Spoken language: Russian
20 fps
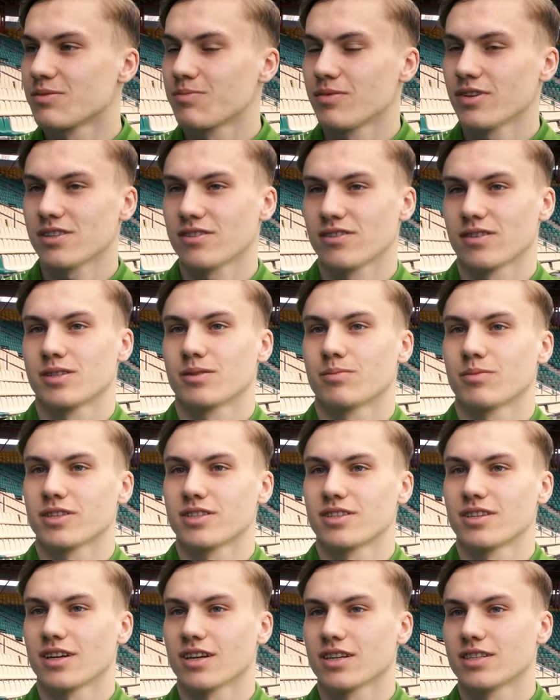списываемся
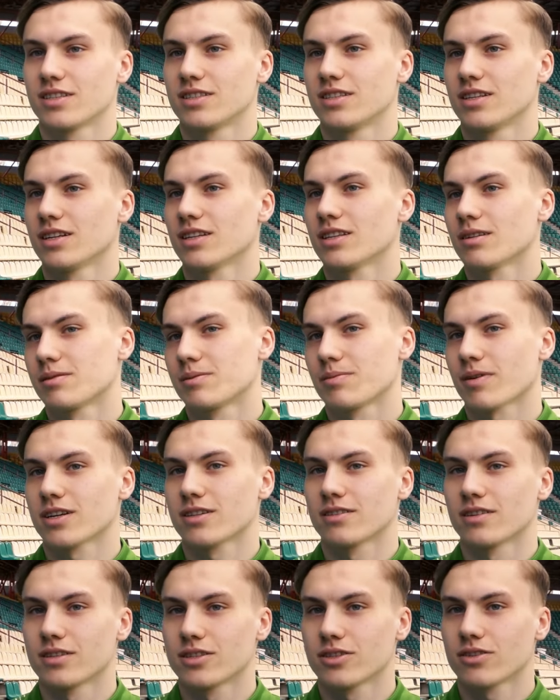почти каждый день, там
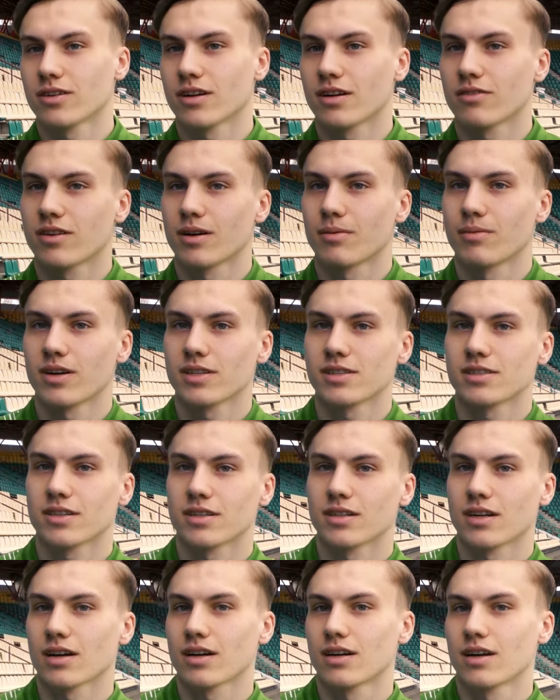спрашивает, что как в
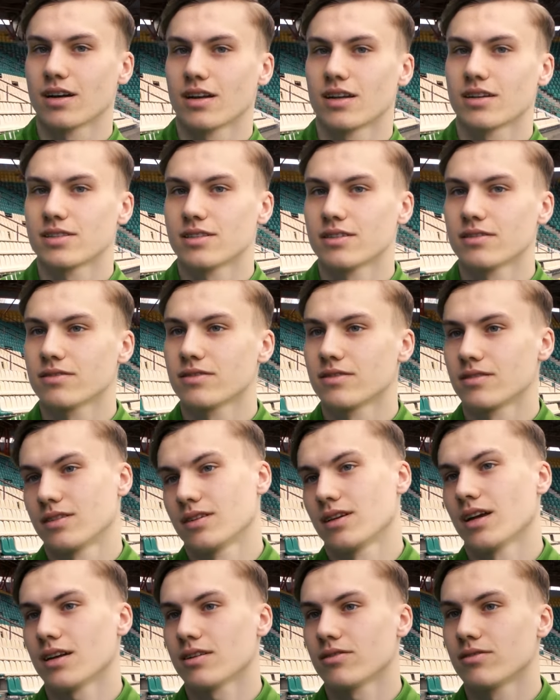команде, как коллектив.
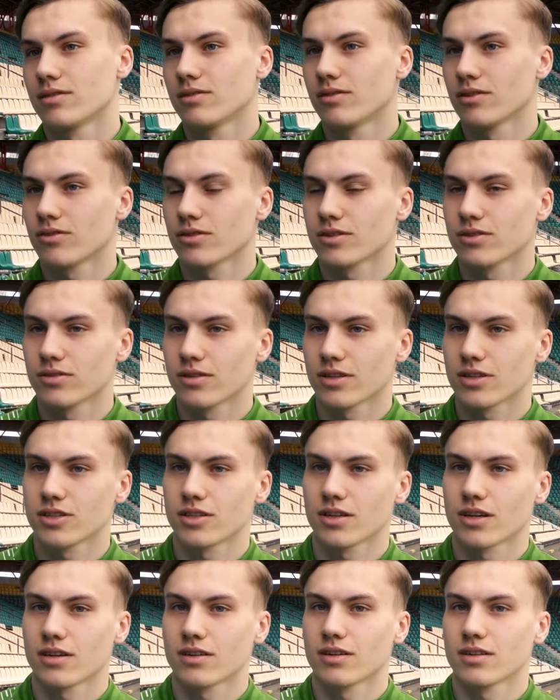Я у него тоже
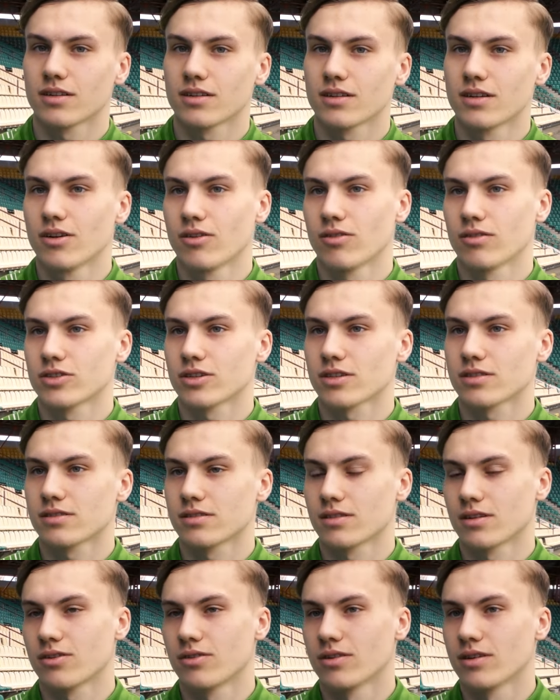уточняю. Он
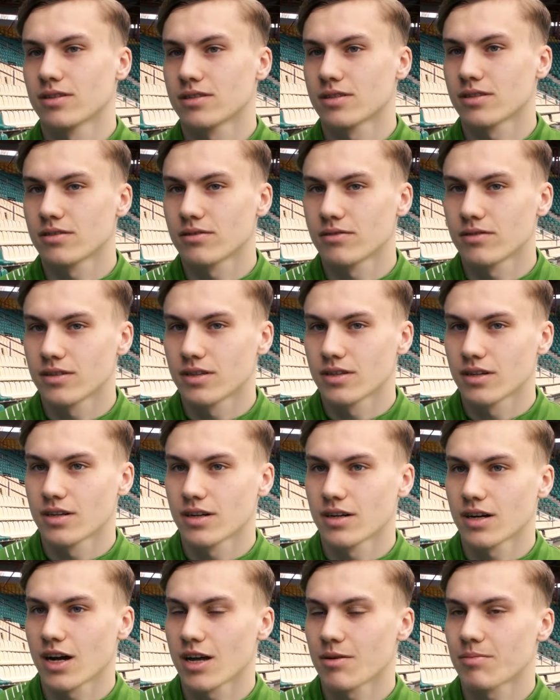сейчас находится в
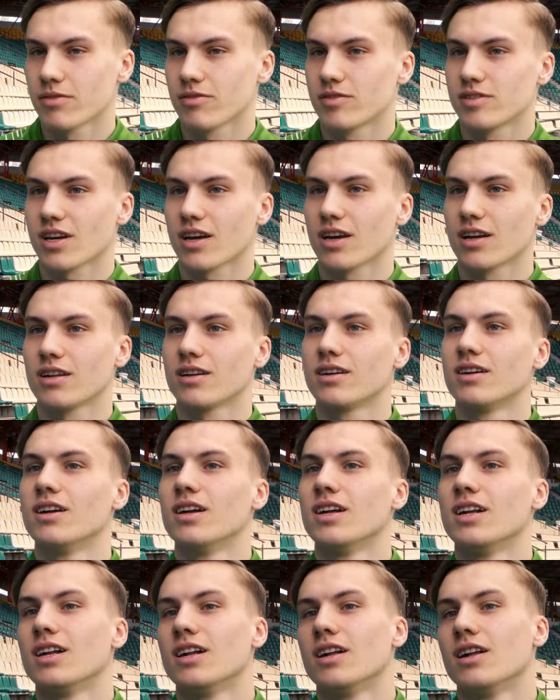хайпе в Израиле.
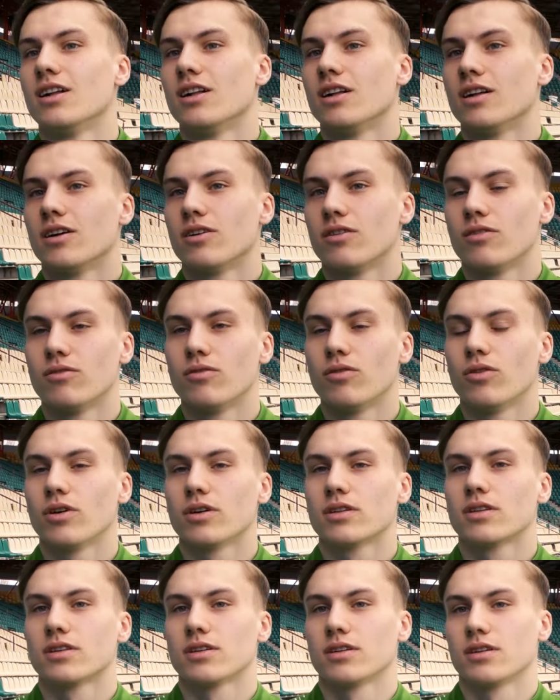
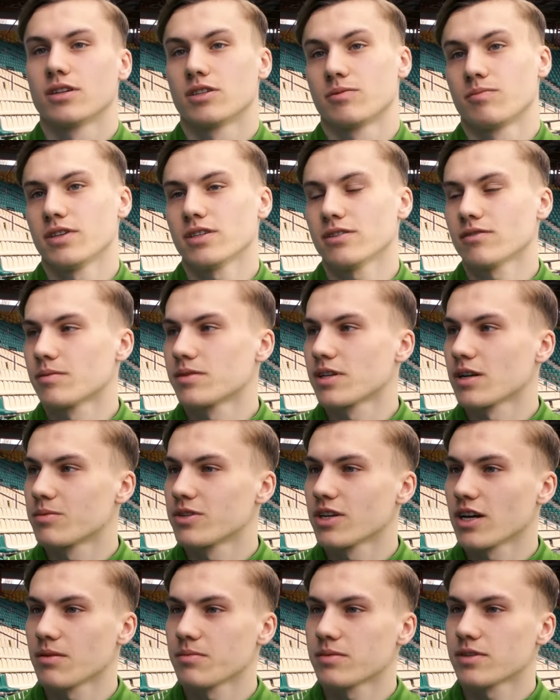Вот, э, списываемся,
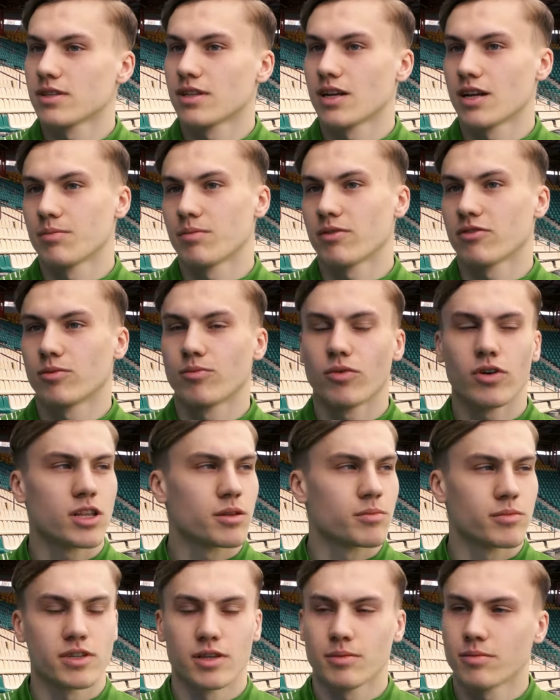общаемся, да, и по
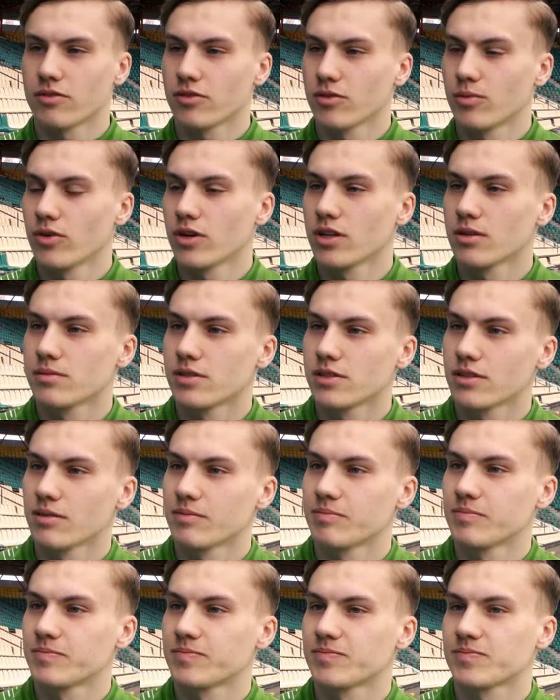футбольным, не по футбольным
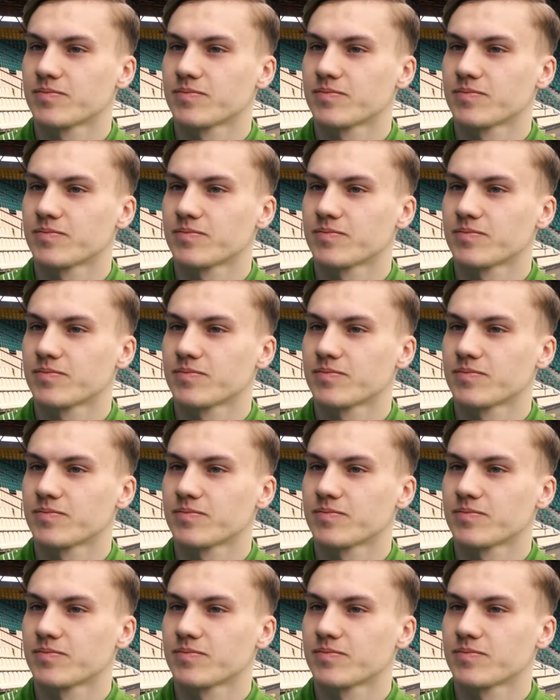делам.